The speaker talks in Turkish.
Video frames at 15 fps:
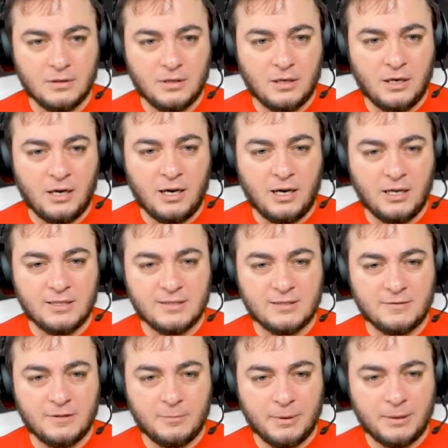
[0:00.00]
Aa Alice'in
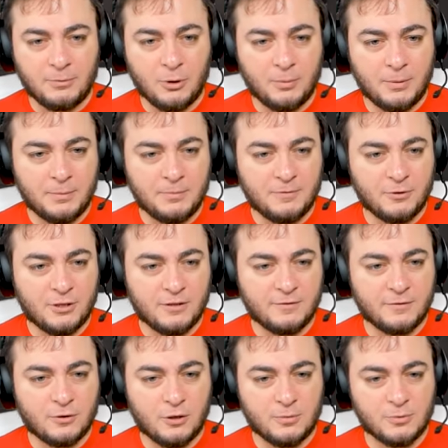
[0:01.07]
benim köpeğimin fotoğrafını
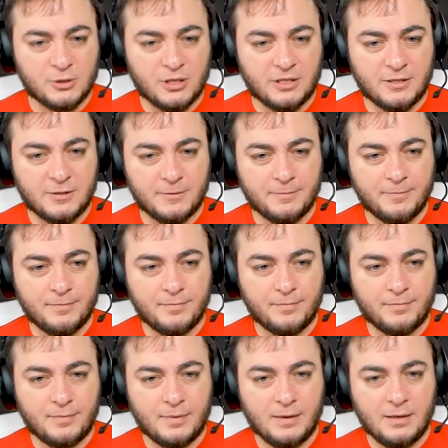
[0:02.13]
koymuşlar.
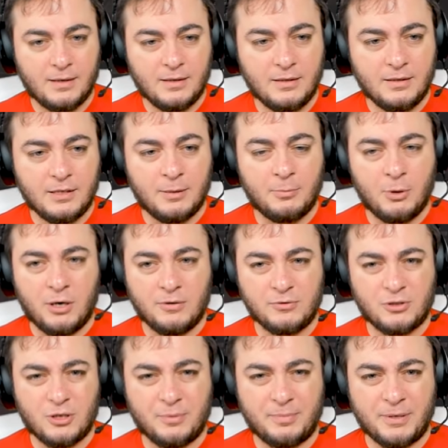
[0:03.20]
Tabi bu avucu
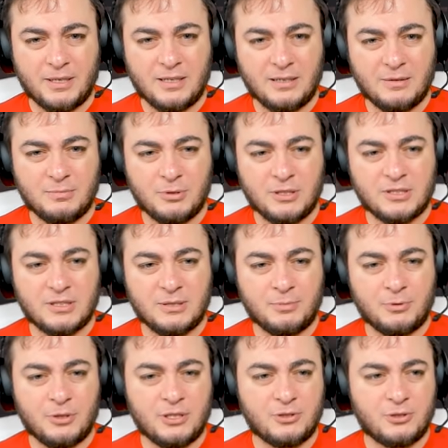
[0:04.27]
köpeği. Burası da
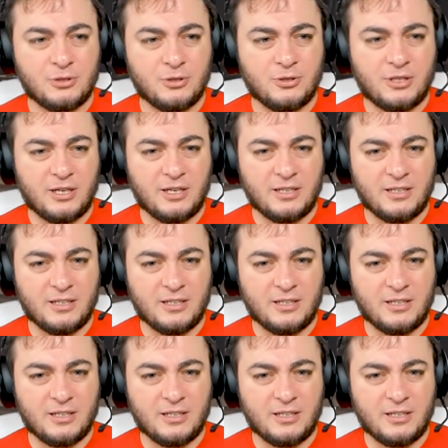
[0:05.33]
bunu açıyor. Okey.